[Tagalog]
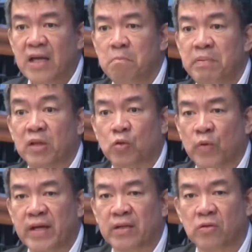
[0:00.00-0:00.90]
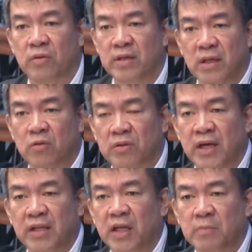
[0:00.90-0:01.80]
In between, during the
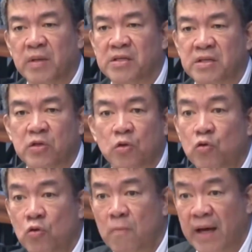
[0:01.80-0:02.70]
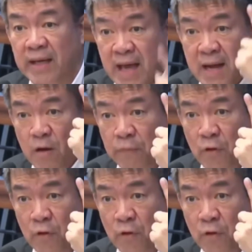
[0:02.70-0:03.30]
Duterte administration, lumaki yan.